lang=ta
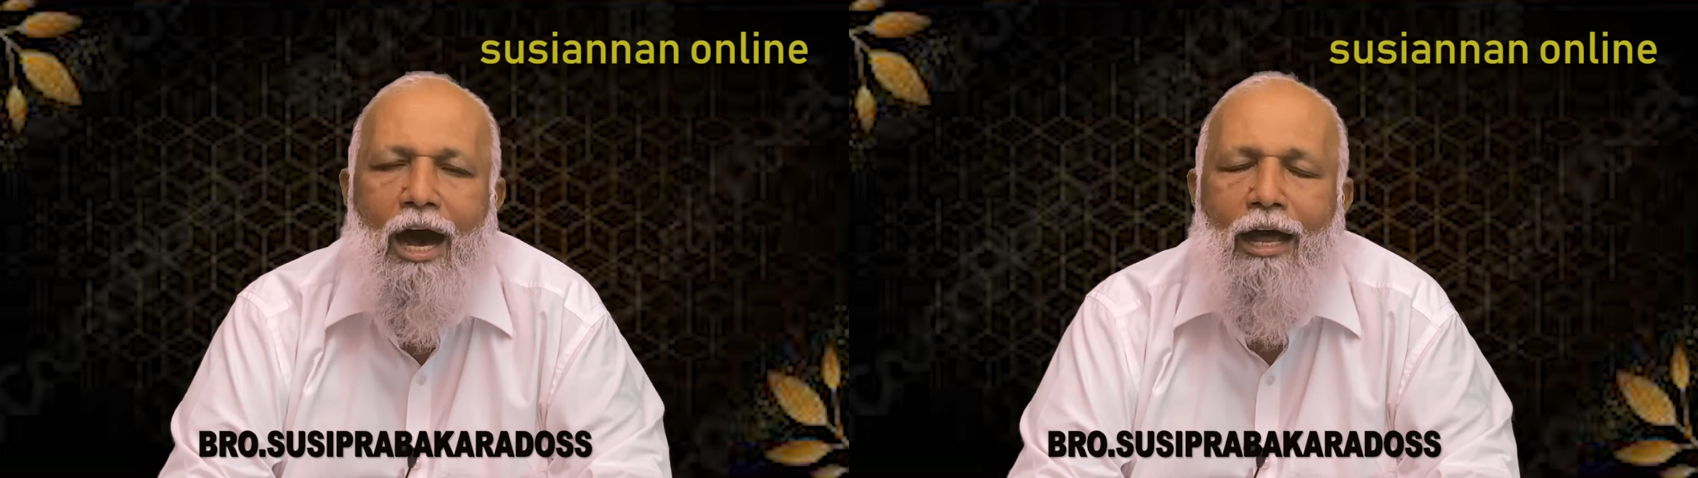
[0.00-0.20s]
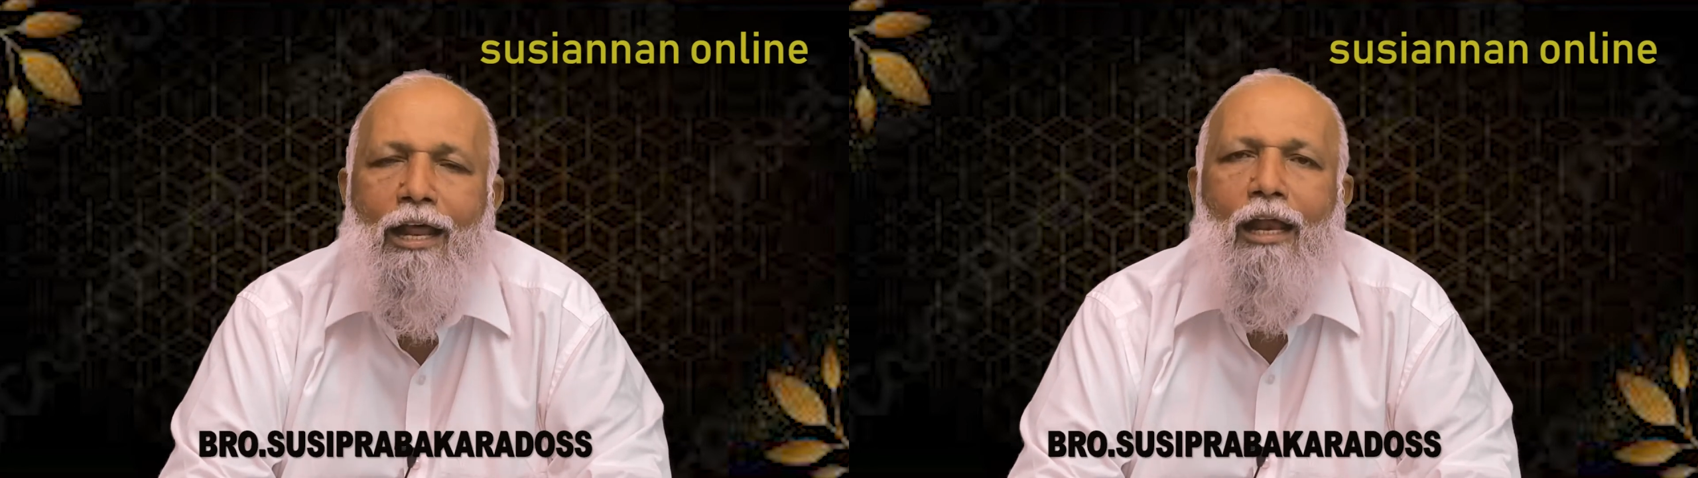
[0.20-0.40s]

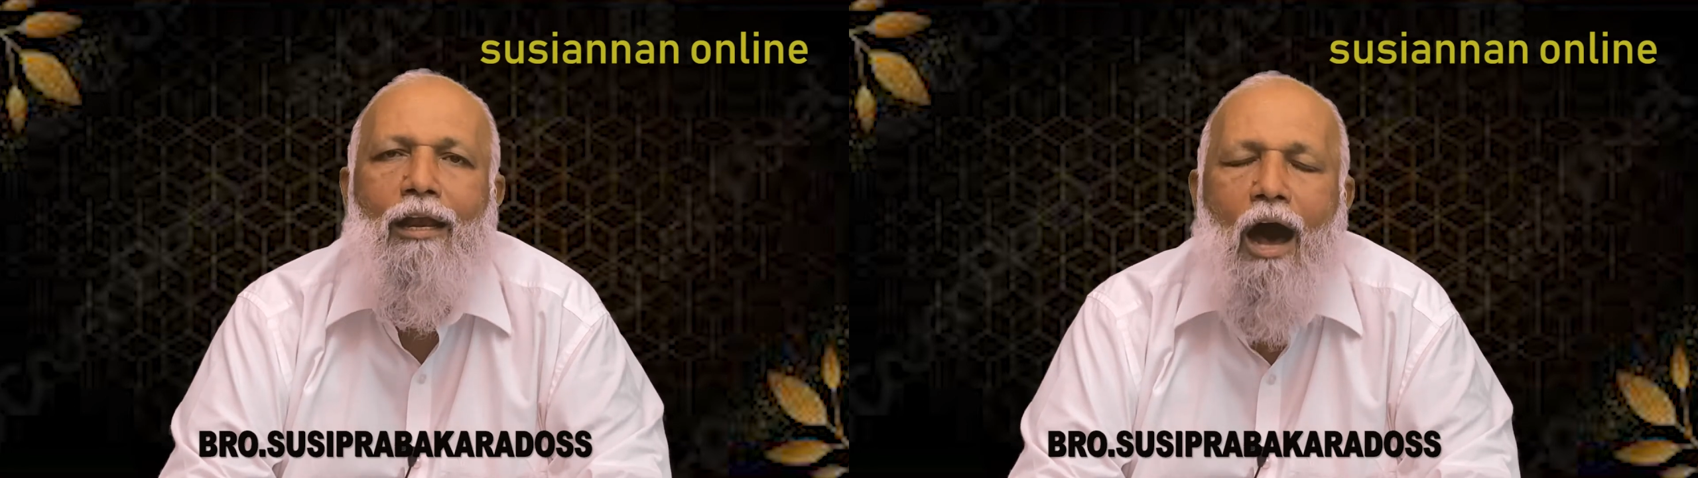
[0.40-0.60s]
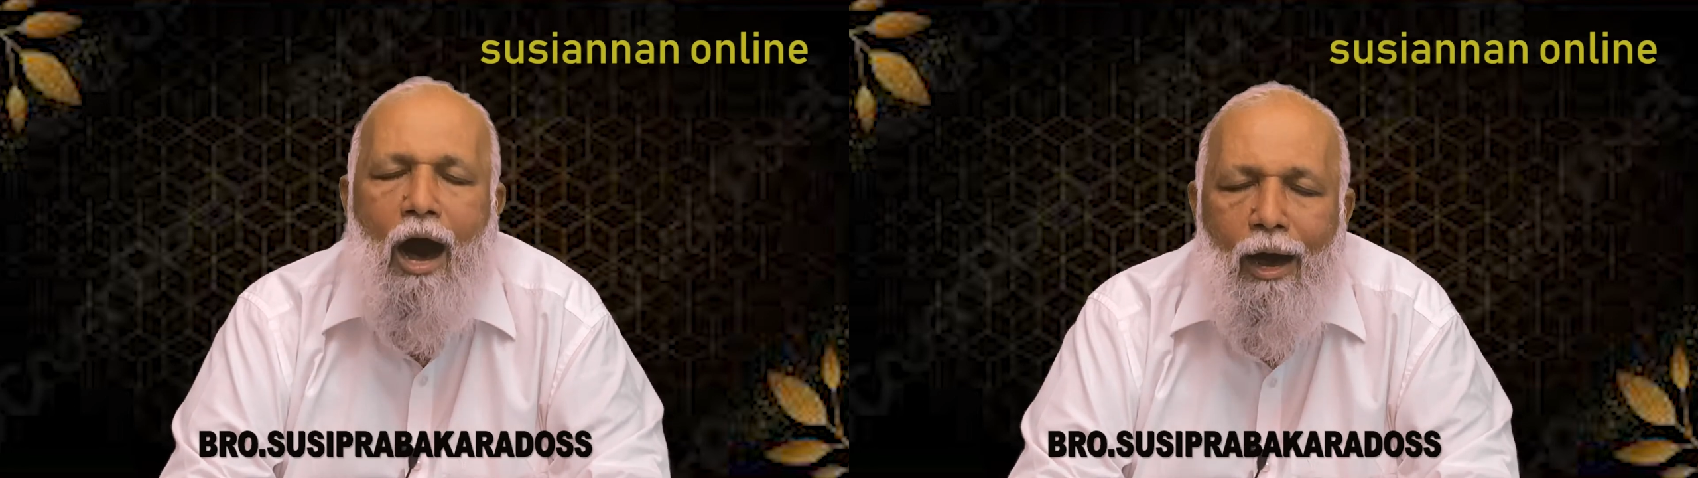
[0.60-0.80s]
ஆனால்
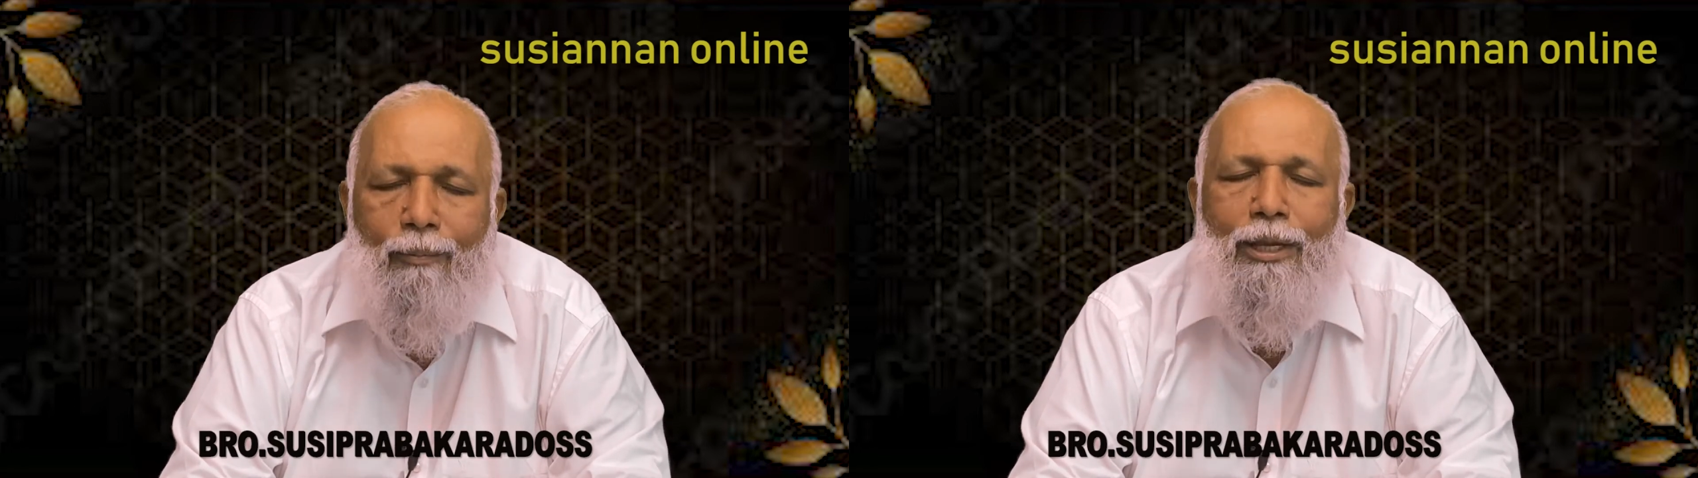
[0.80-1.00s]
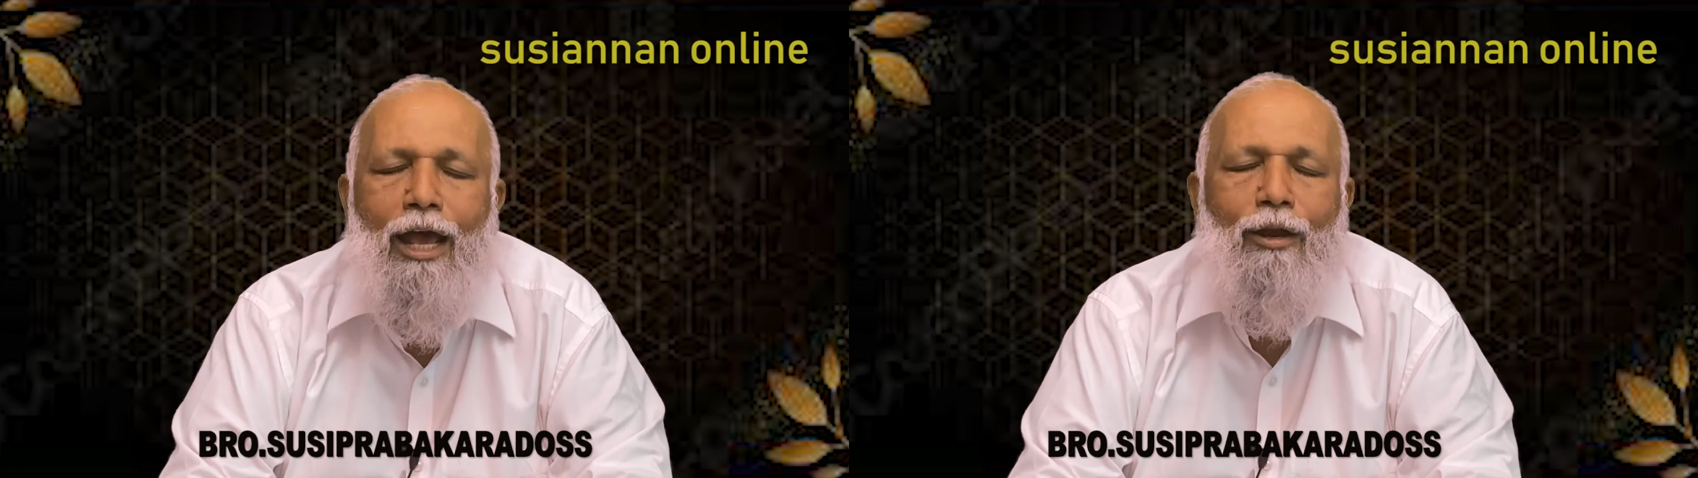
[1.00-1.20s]

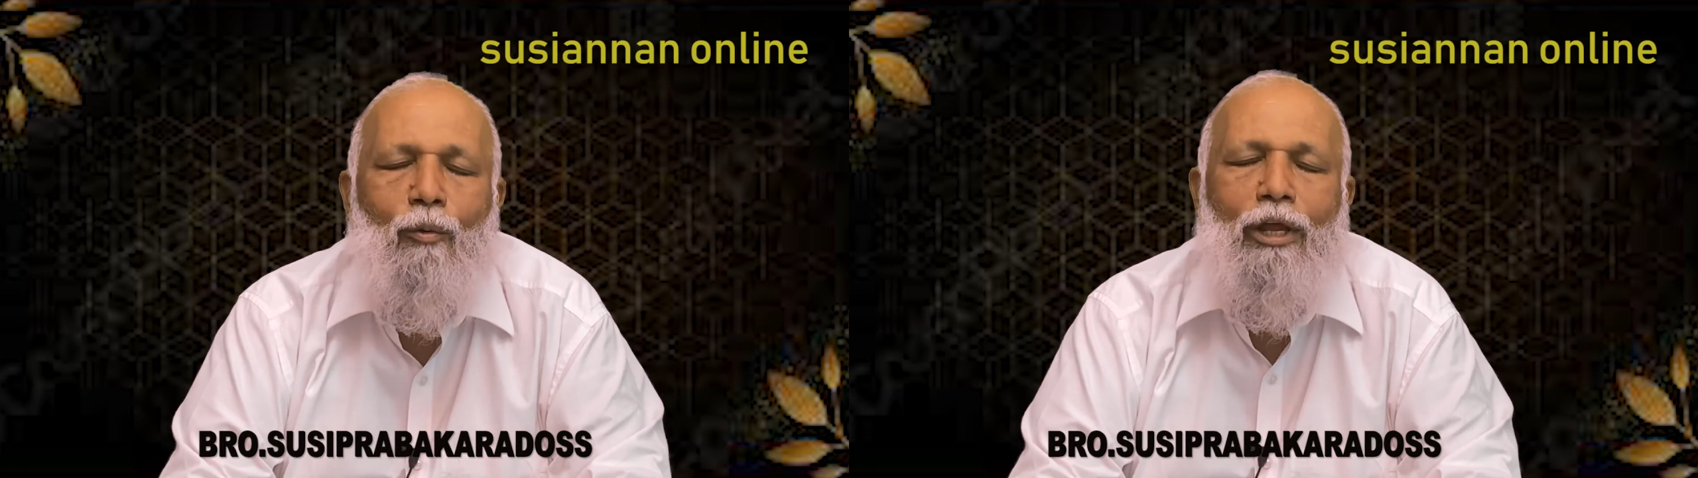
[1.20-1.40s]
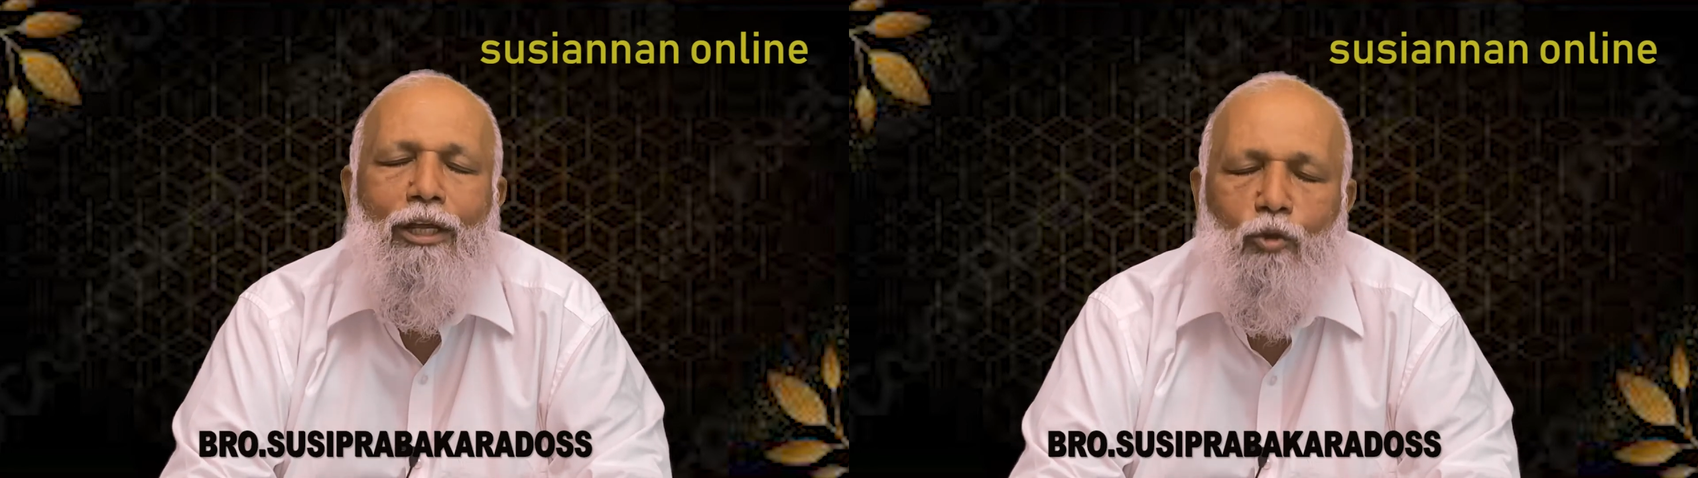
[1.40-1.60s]

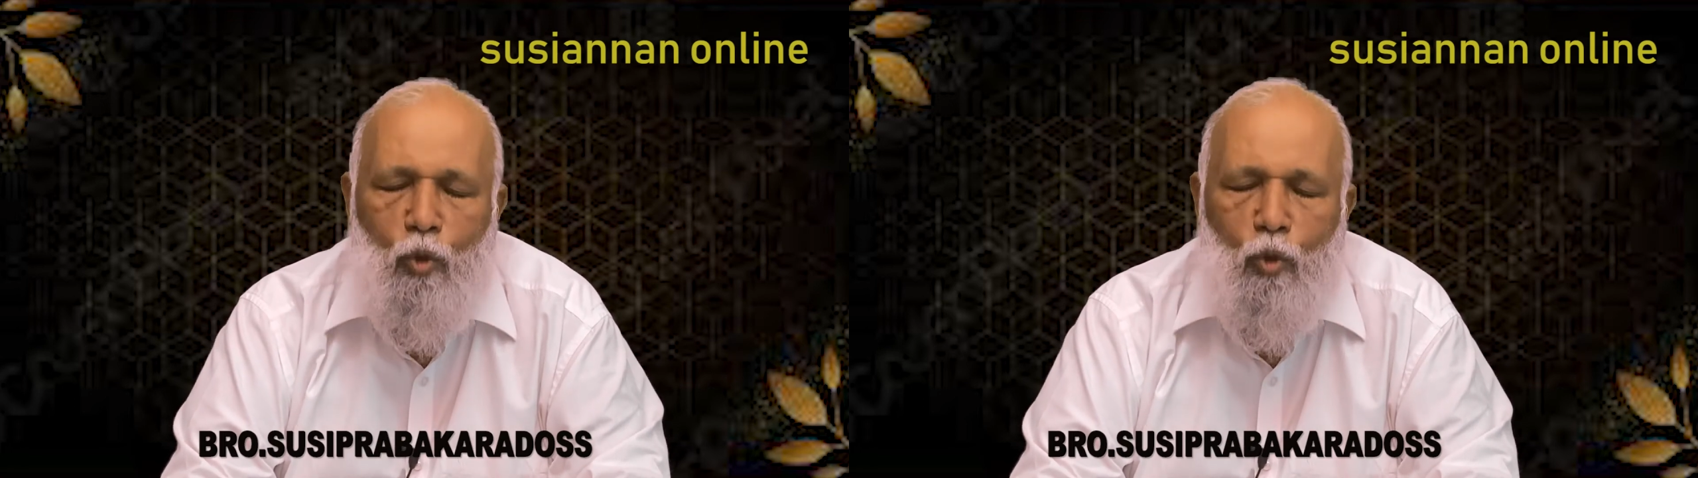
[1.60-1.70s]
ஆவியானுடைய